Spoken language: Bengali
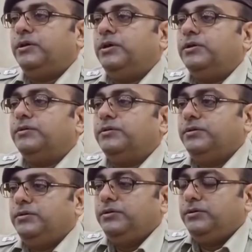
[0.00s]
আর
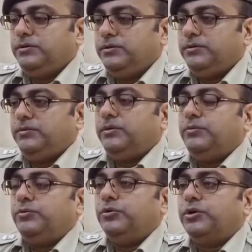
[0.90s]

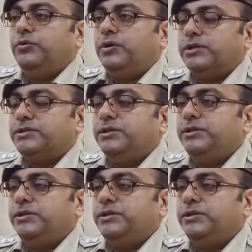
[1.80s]
অন্য কেউ আসছেন